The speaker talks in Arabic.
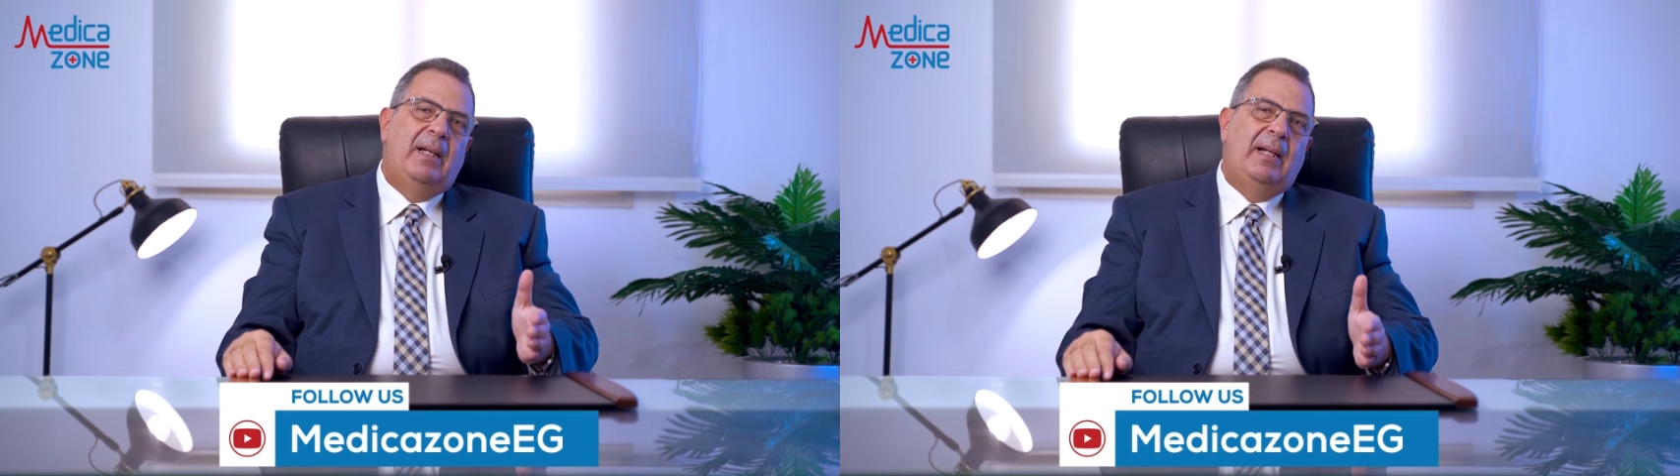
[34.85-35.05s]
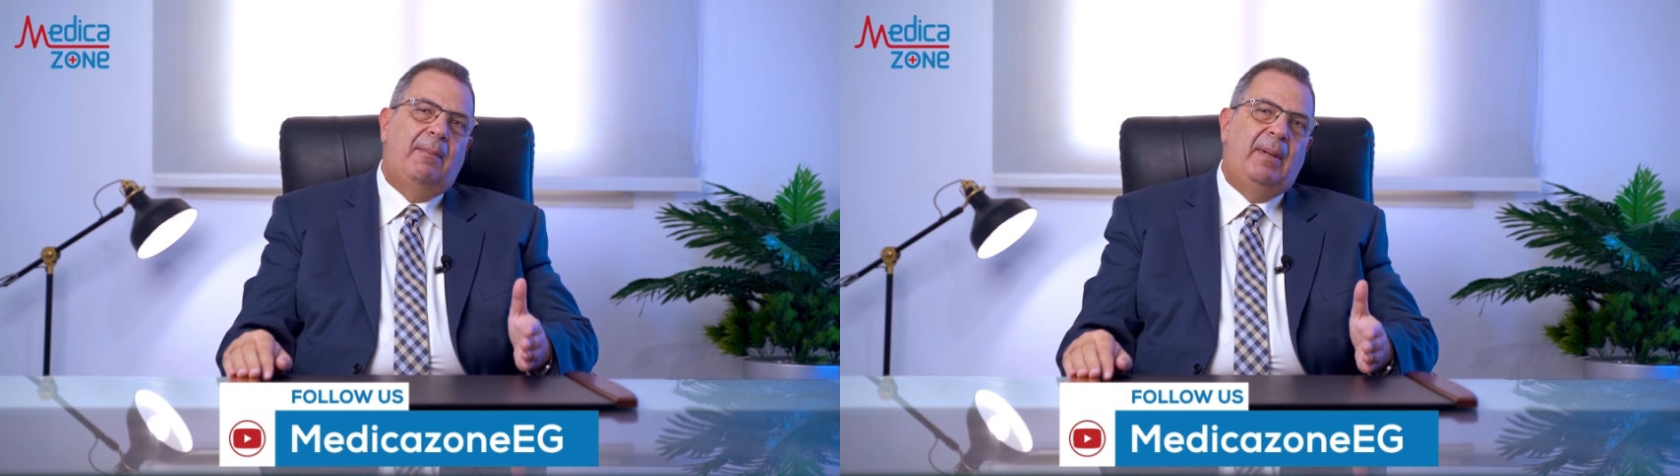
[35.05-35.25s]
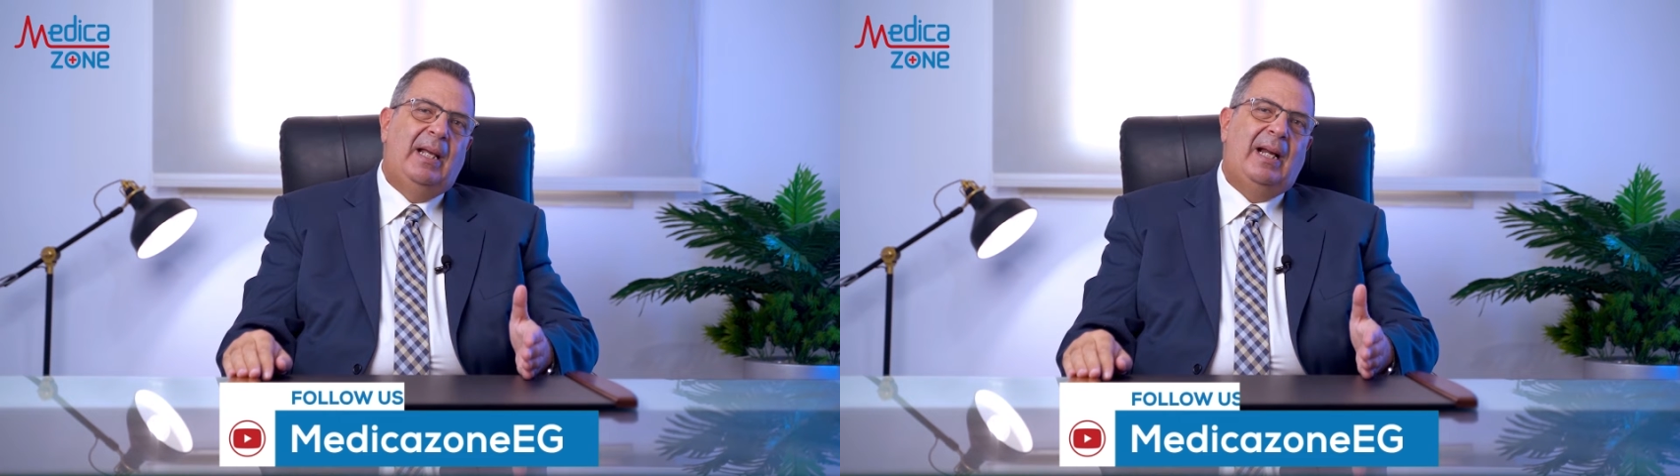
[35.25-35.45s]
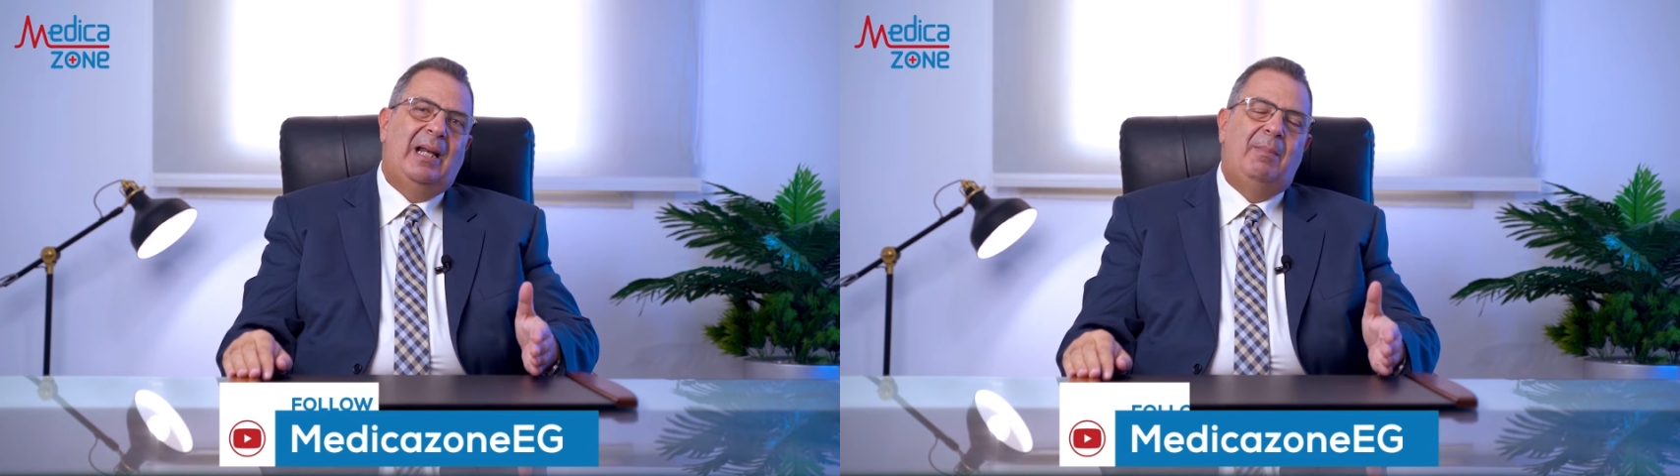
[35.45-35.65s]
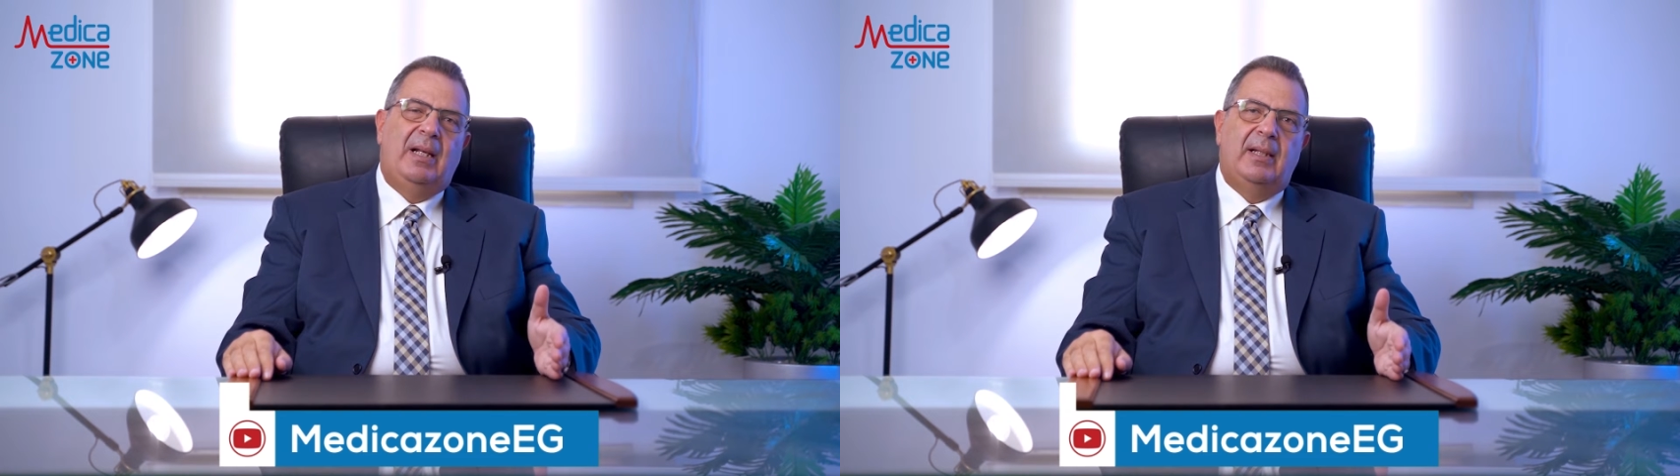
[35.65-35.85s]
الجمعيه
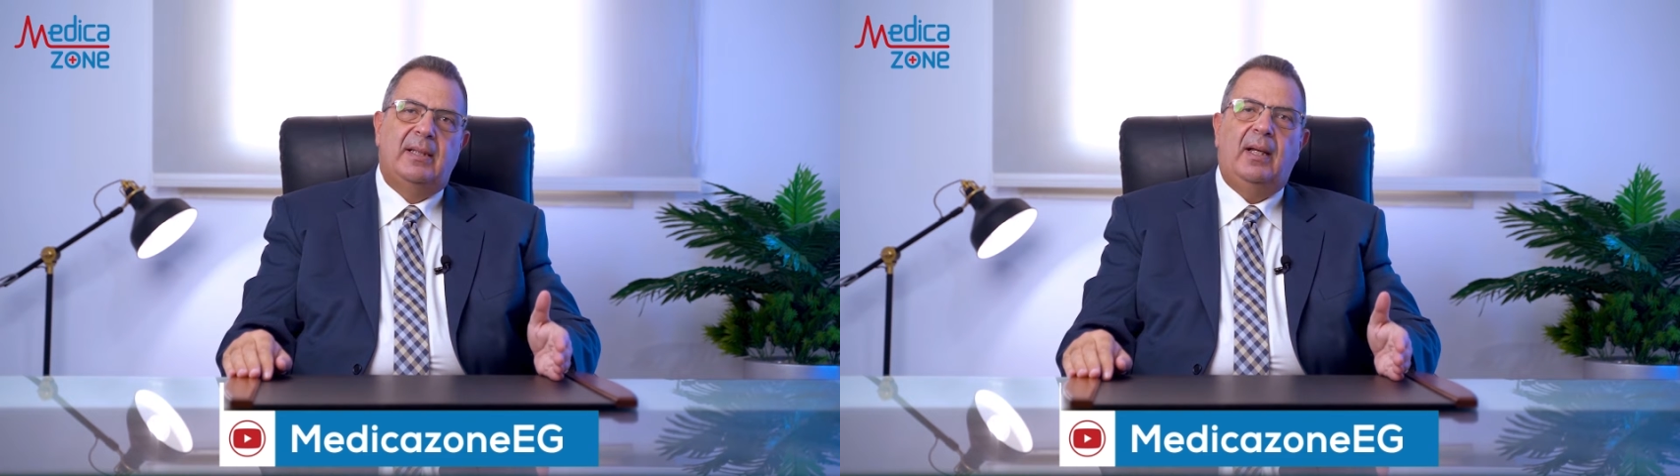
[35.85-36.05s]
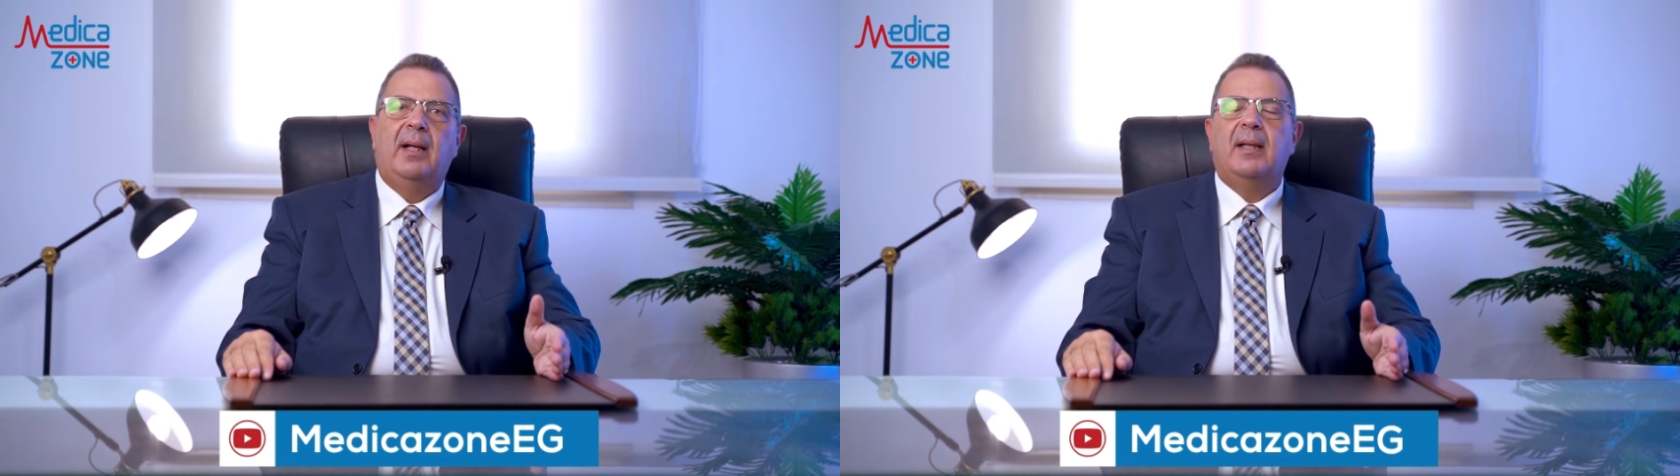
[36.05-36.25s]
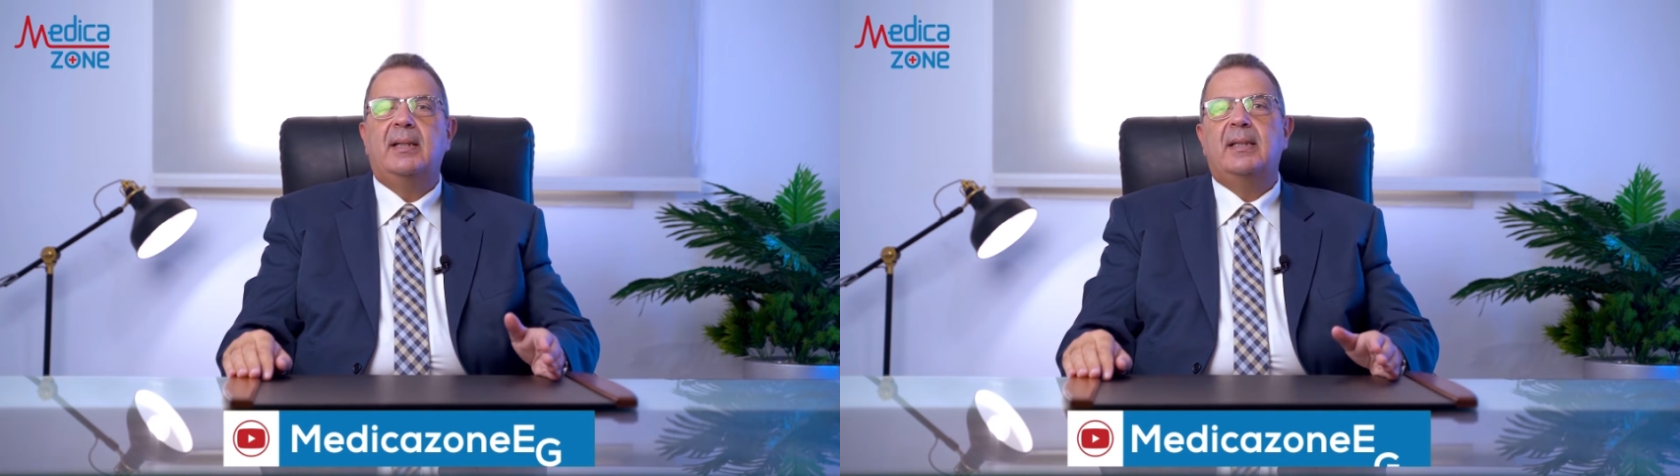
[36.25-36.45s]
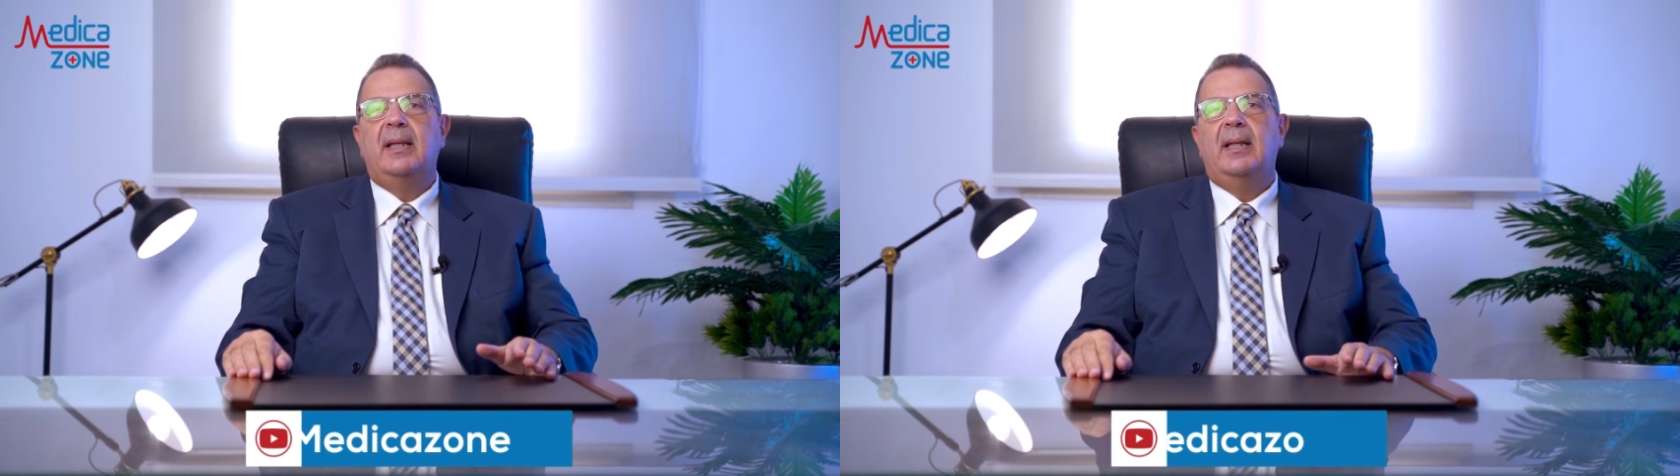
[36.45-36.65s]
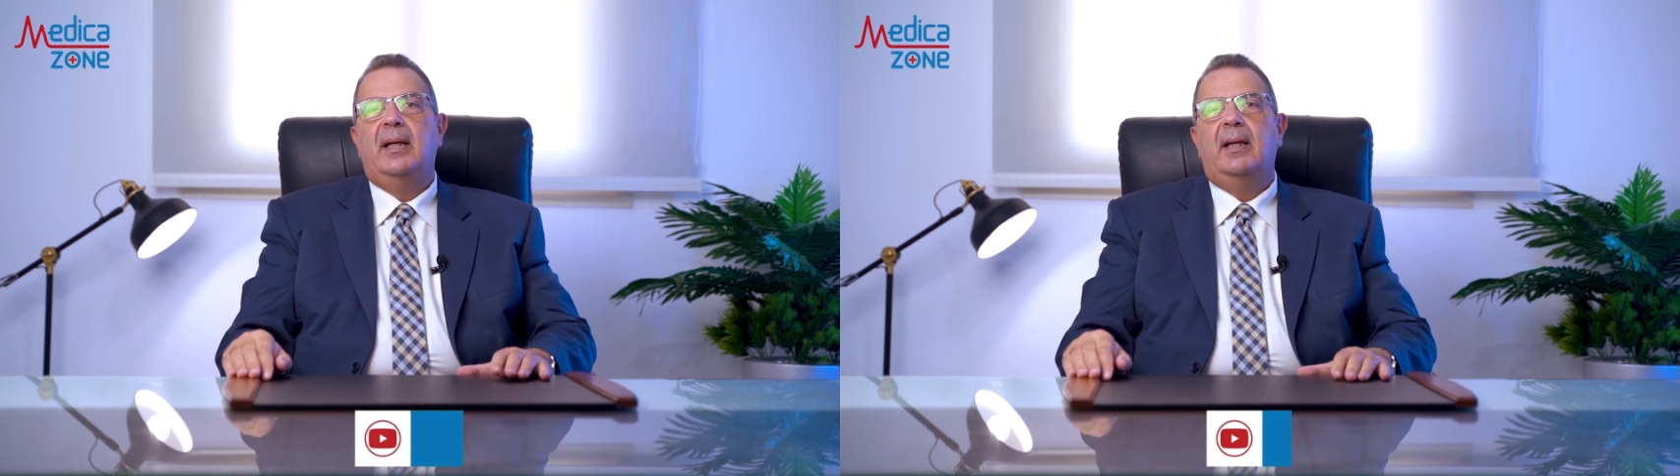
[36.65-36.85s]
العالميه للصحه
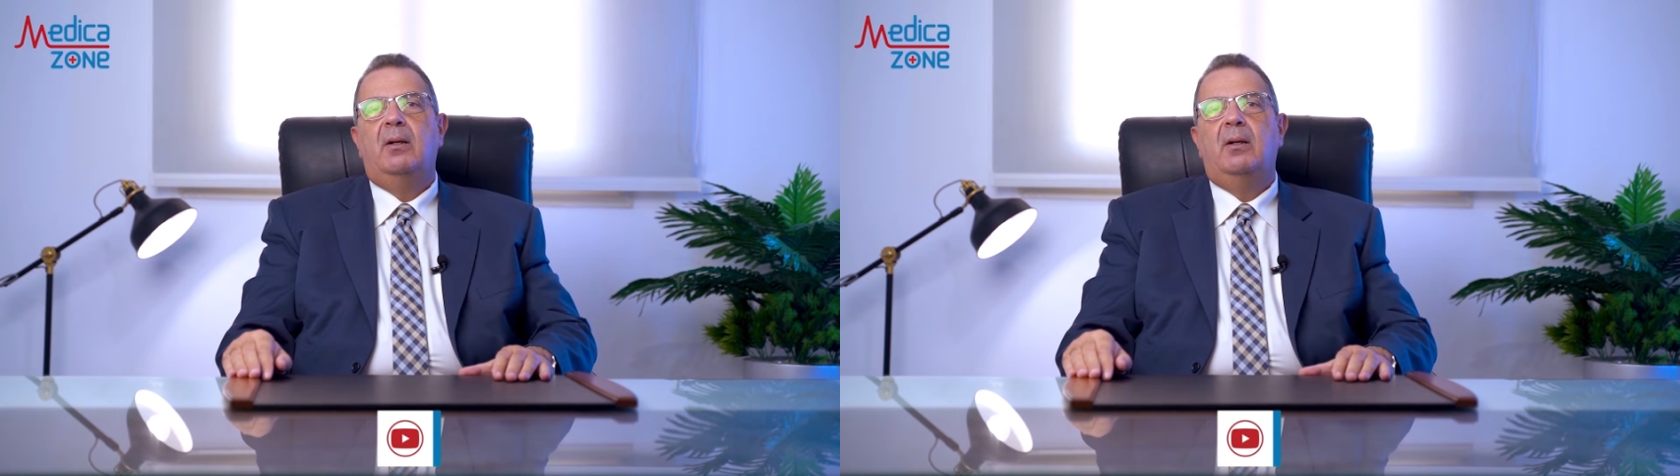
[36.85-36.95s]
الجنسيه